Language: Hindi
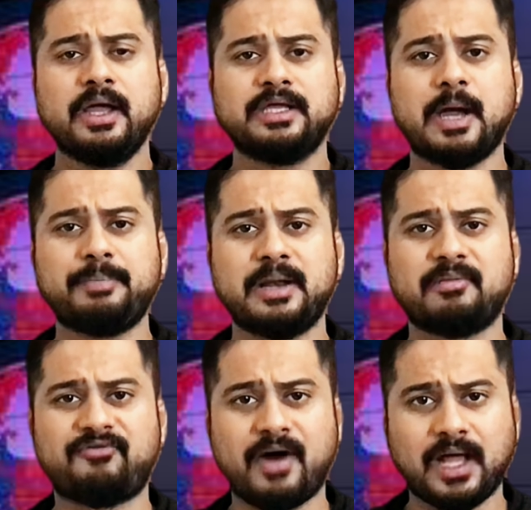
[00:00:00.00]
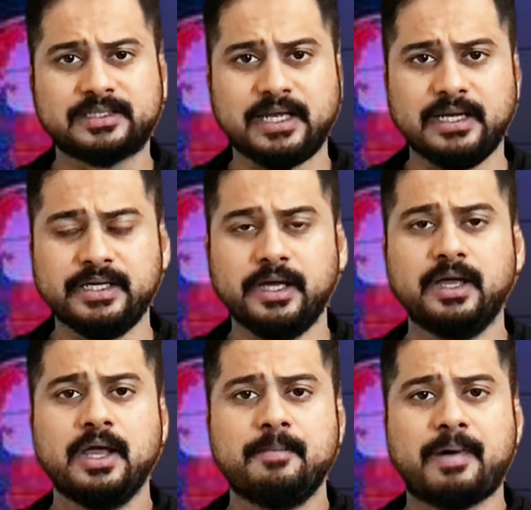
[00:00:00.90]
ये अपने मफाद के लिए
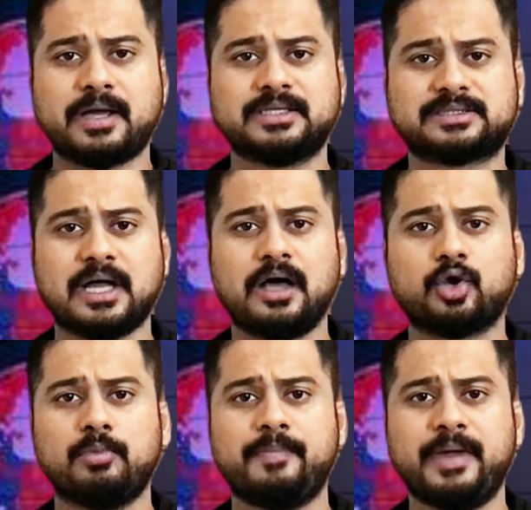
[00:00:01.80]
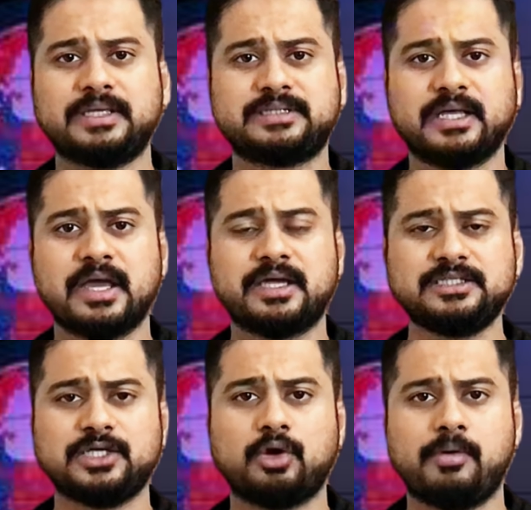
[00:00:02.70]
पाकिस्तान को भी बेच देंगे
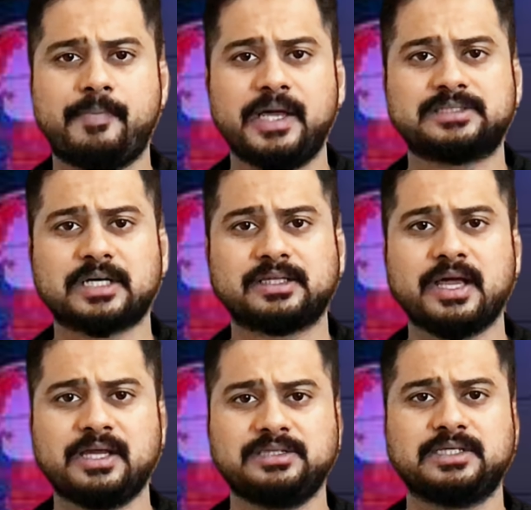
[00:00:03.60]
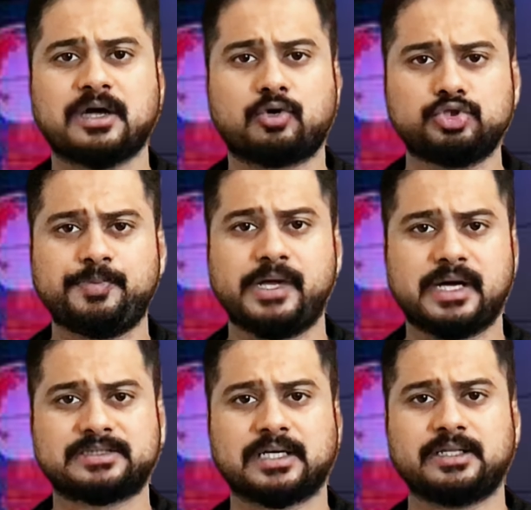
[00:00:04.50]
किसी को भी बेच सकते हैं किसी का कुछ भी कर
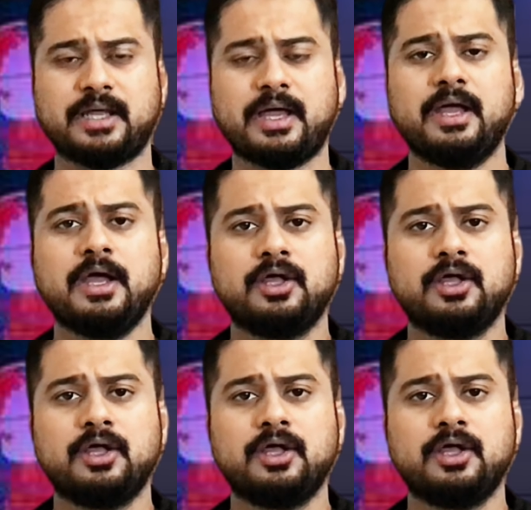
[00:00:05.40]
सकते हैं